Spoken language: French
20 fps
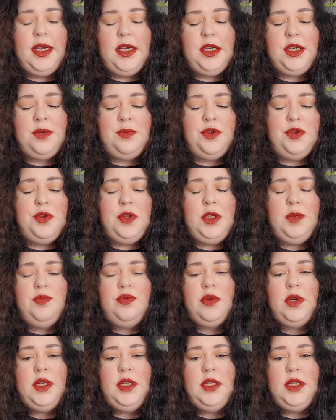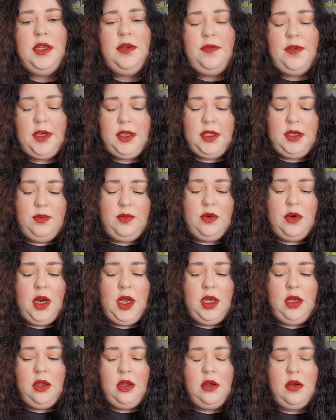Et je me suis dit pour l'été, faire des beaux
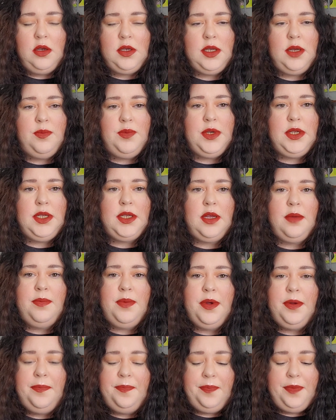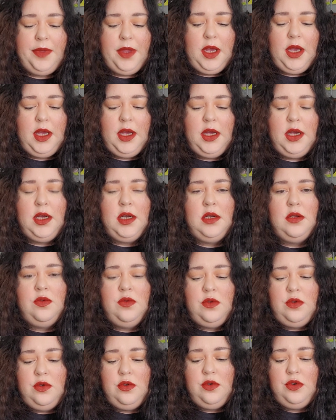liners, ça peut être sympa.
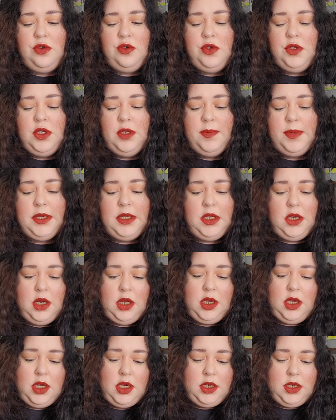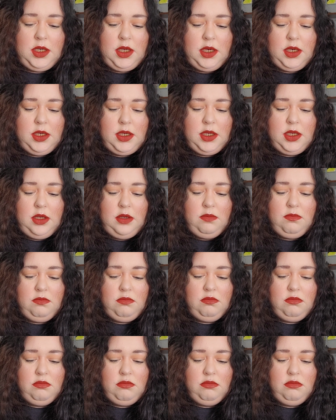Donc euh, je sais pas c'est laquelle, celle-ci.
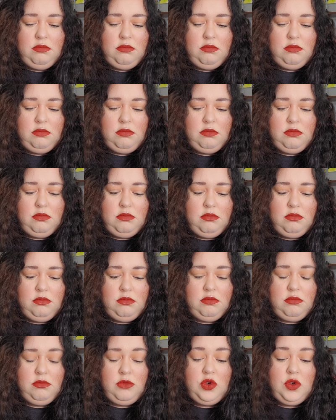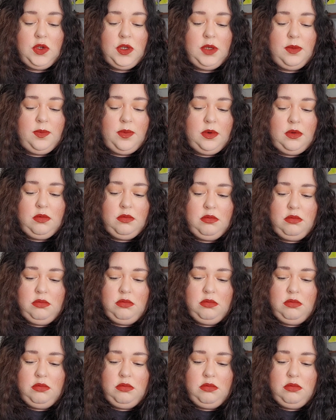Je sais pas.